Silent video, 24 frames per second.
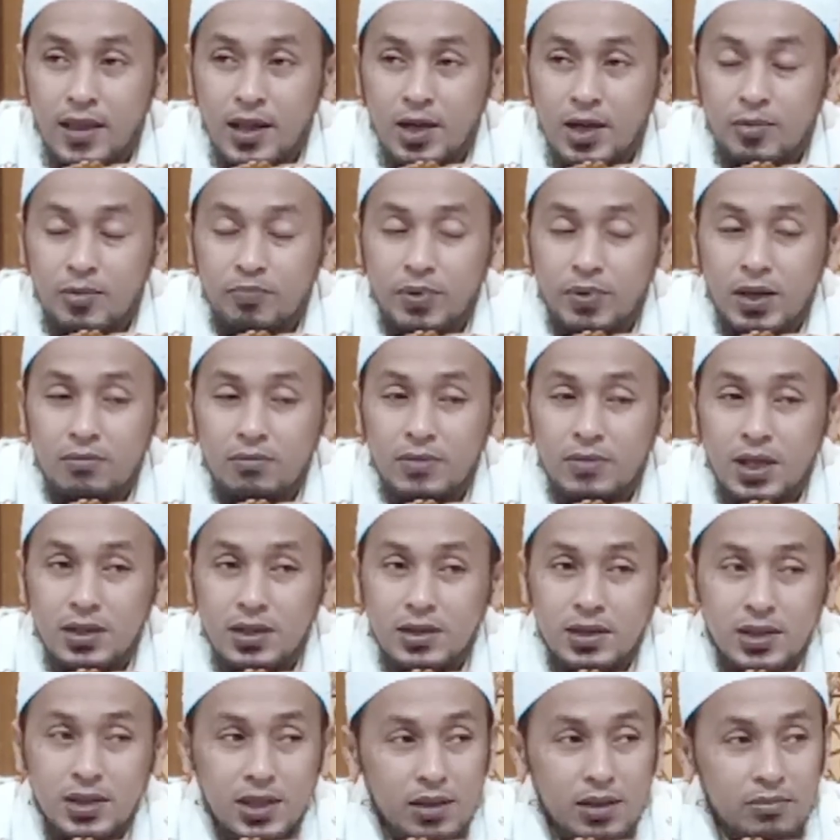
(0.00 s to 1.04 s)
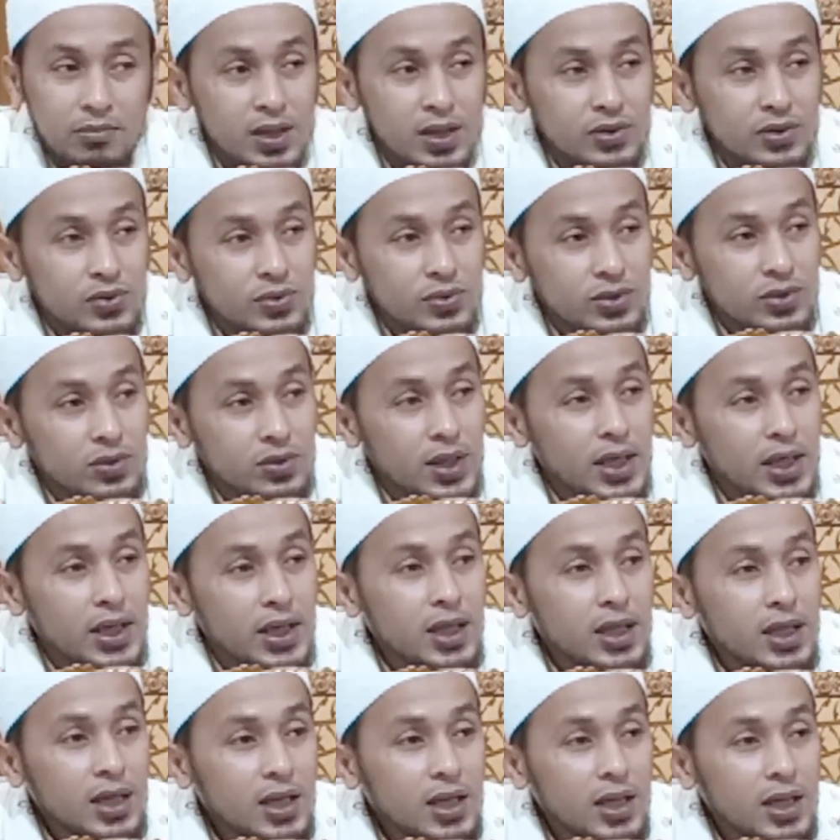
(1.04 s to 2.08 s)
14 ditambah 7
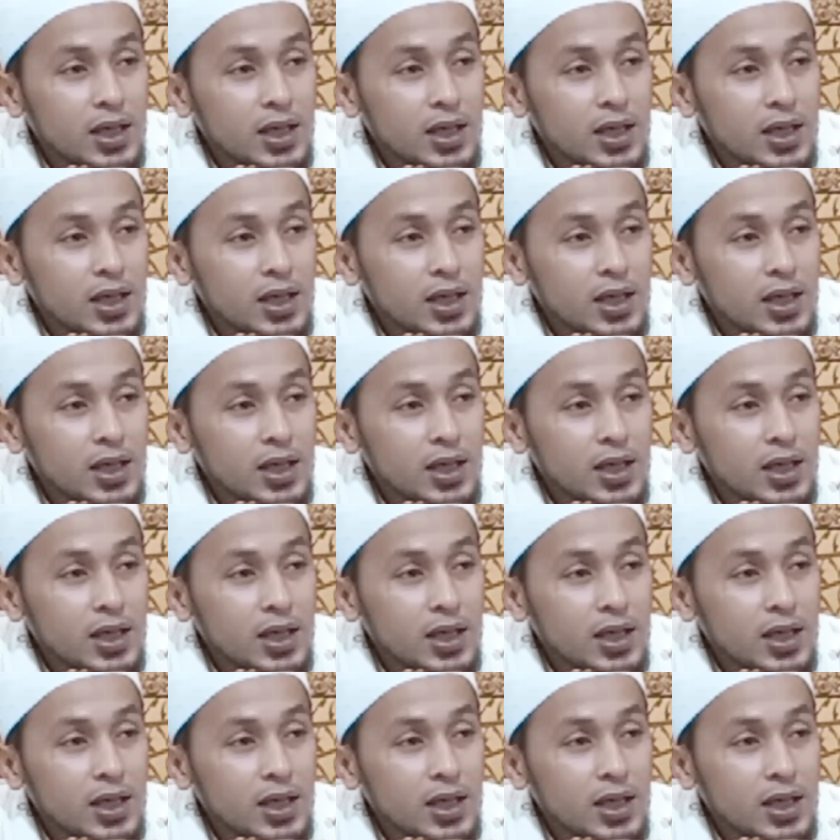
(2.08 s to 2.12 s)
lagi